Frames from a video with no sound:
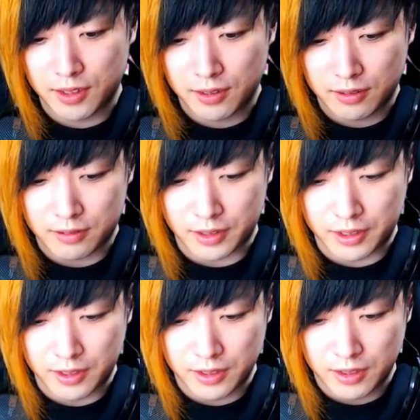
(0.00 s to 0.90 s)
はい。
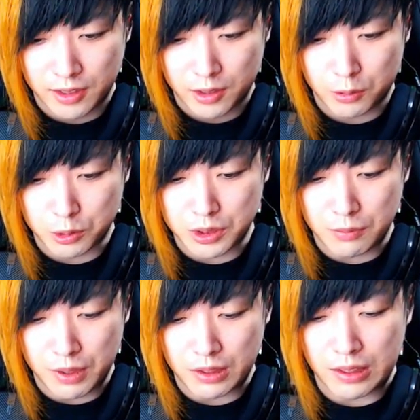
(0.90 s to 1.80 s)
でこちら
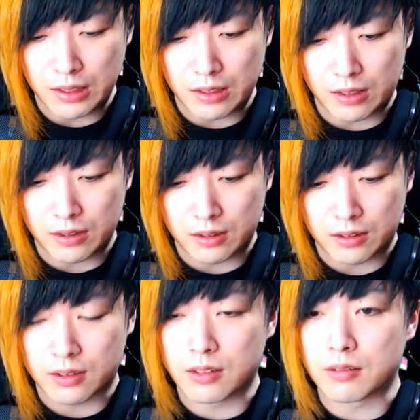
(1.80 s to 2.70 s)
まだ手に入っ
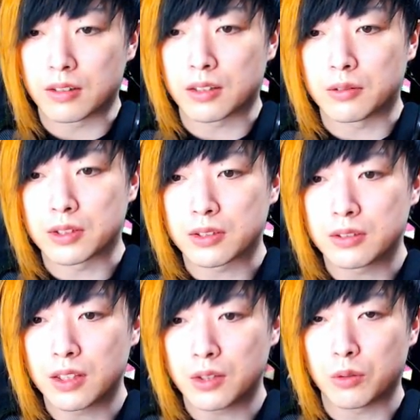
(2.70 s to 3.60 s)
てる方は少
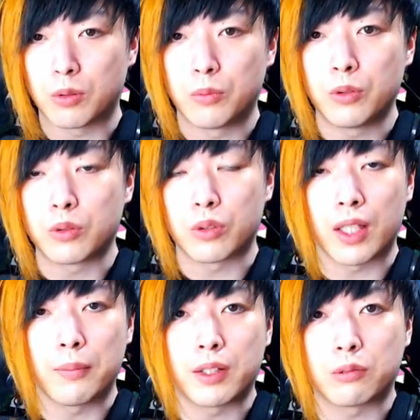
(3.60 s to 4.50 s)
ないと思うので、
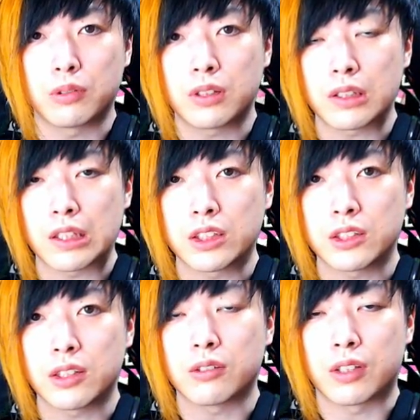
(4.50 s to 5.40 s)
まあどんな感じ
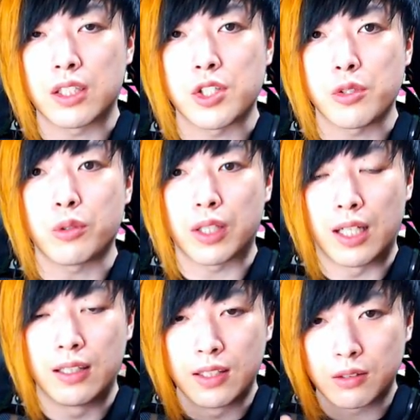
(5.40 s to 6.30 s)
なのかね、使用
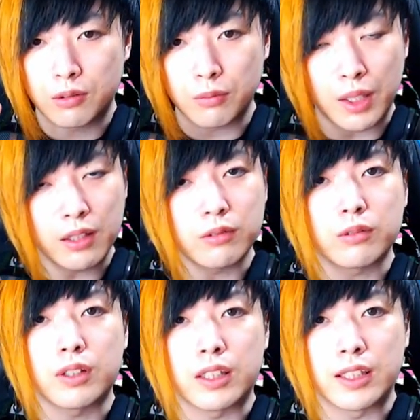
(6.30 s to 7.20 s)
感。この前の動
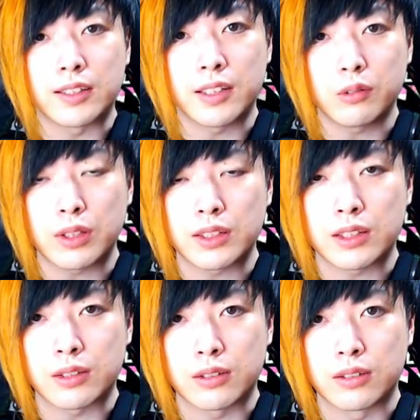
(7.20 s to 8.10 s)
画でね、性能解
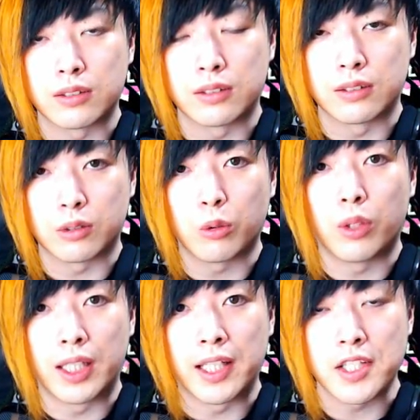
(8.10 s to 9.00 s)
説等
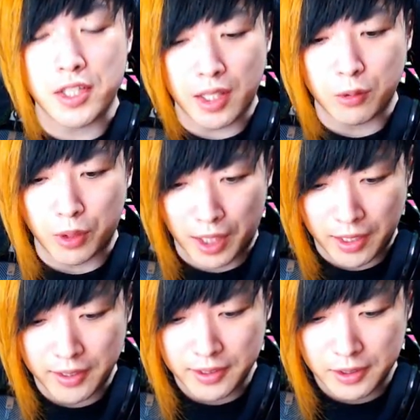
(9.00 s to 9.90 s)
はね、したので、
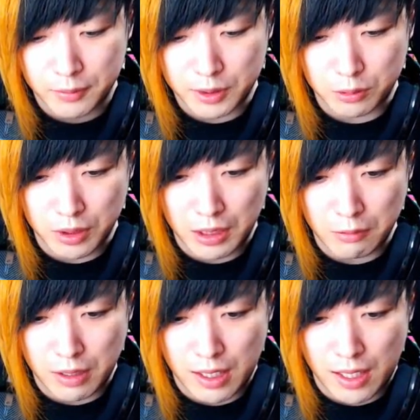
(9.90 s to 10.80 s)
まあ、その辺
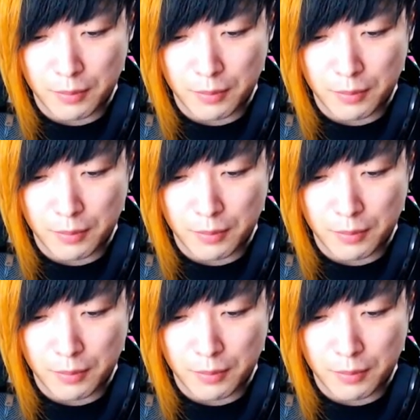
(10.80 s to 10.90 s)
はあま